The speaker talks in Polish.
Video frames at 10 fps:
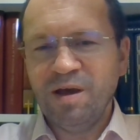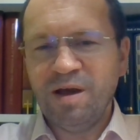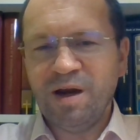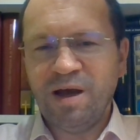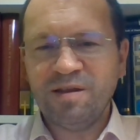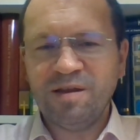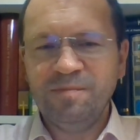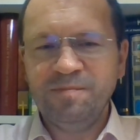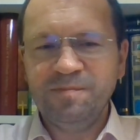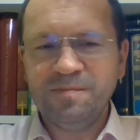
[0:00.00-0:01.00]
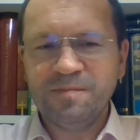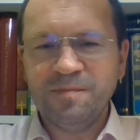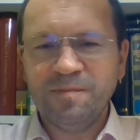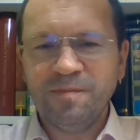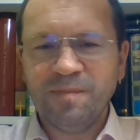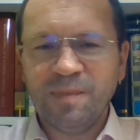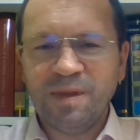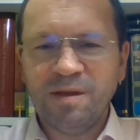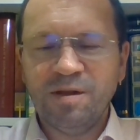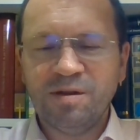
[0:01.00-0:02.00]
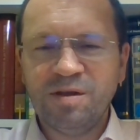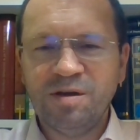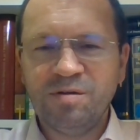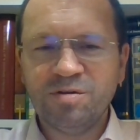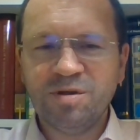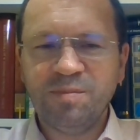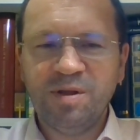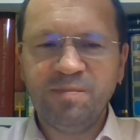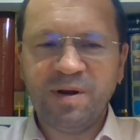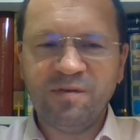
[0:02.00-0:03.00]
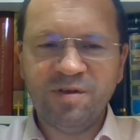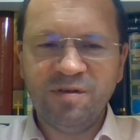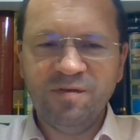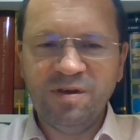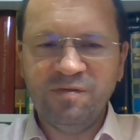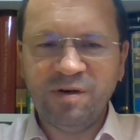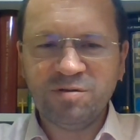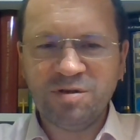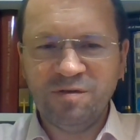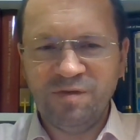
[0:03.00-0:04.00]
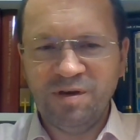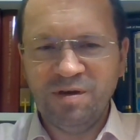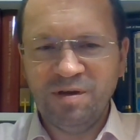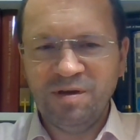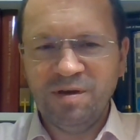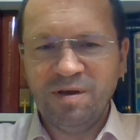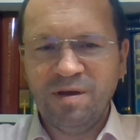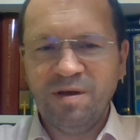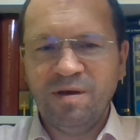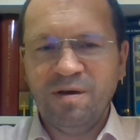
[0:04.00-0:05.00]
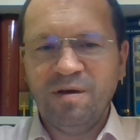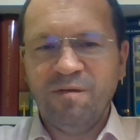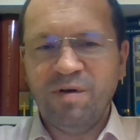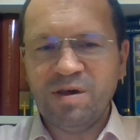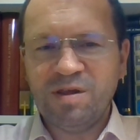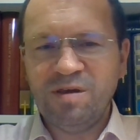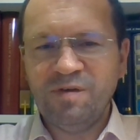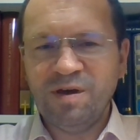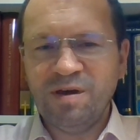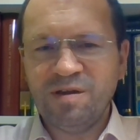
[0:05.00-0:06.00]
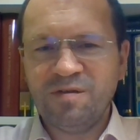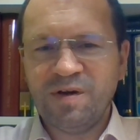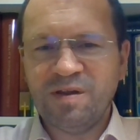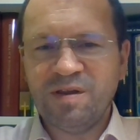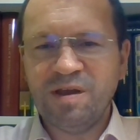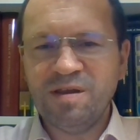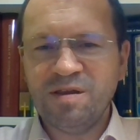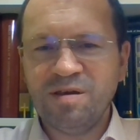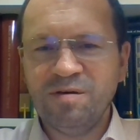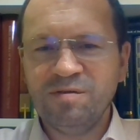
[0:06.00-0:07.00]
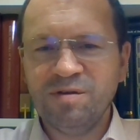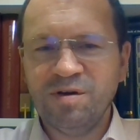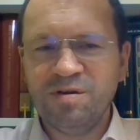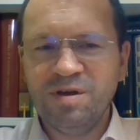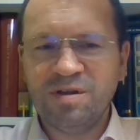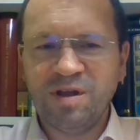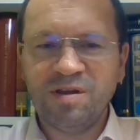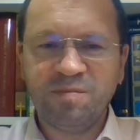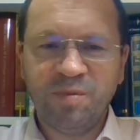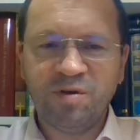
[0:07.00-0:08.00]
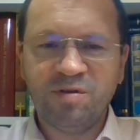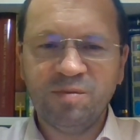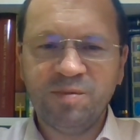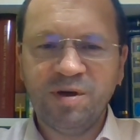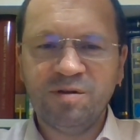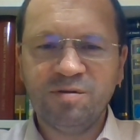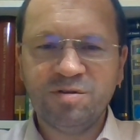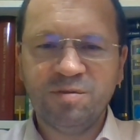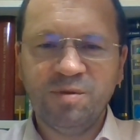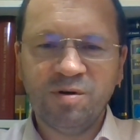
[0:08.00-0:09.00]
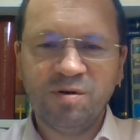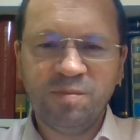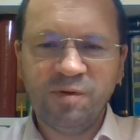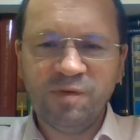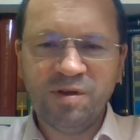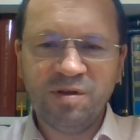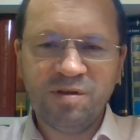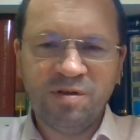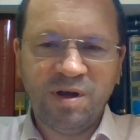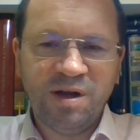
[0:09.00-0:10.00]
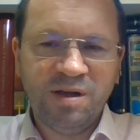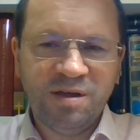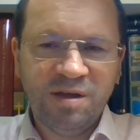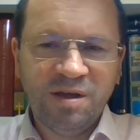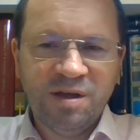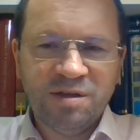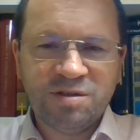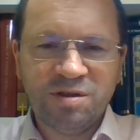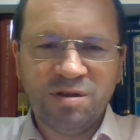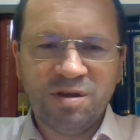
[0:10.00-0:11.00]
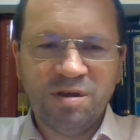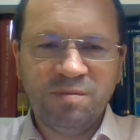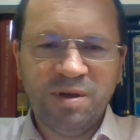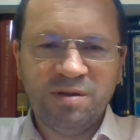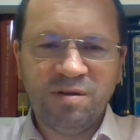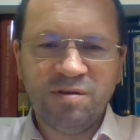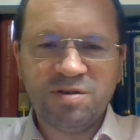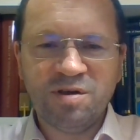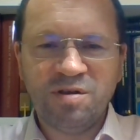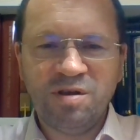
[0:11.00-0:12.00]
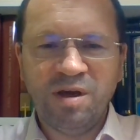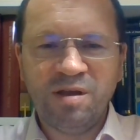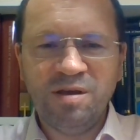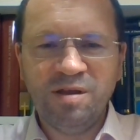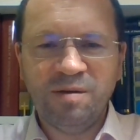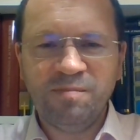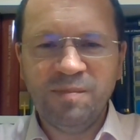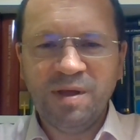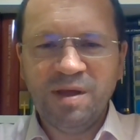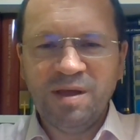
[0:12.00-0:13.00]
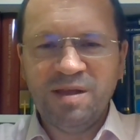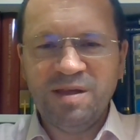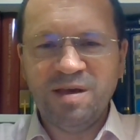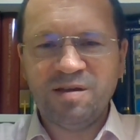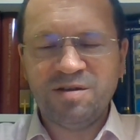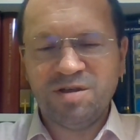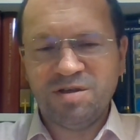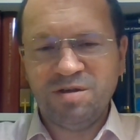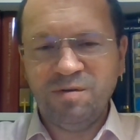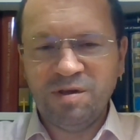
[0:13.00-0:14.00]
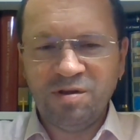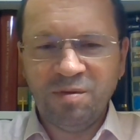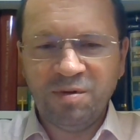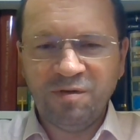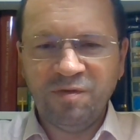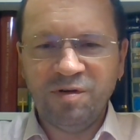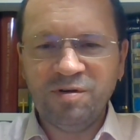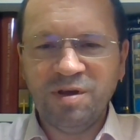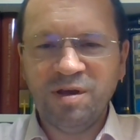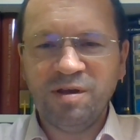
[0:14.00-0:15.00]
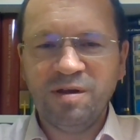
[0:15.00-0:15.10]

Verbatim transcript: Razem do tych, którzy byli prawdziwi i fałszywi. Właściwe jest zwracanie się do nich w ten sposób. Niektórzy mogą powiedzieć, no ale czy ty, będąc chrześcijaninem, nie zgrzeszyłeś dobrowolnie?